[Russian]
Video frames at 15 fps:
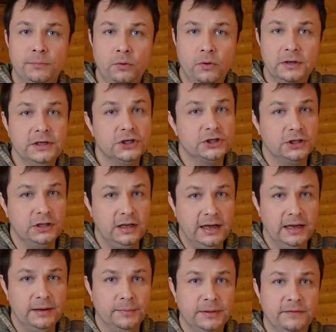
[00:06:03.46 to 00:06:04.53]
Бог, не
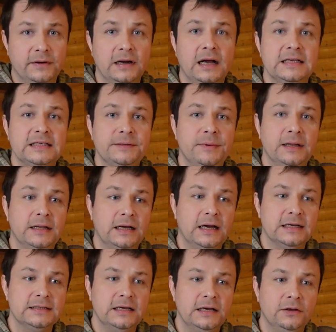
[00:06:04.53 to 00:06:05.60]
желая подвергать тебя
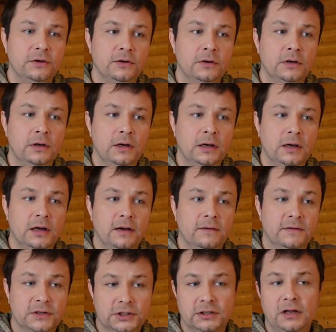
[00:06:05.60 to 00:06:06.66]
наказанию,
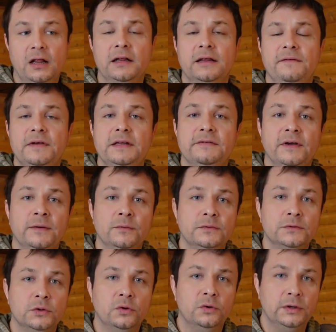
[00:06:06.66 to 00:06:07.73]
возжелал явить твоему
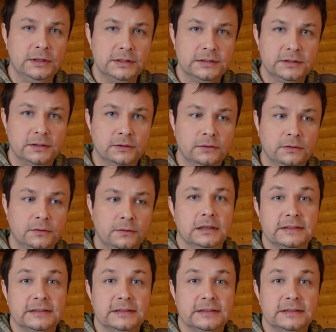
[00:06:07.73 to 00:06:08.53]
взору истину.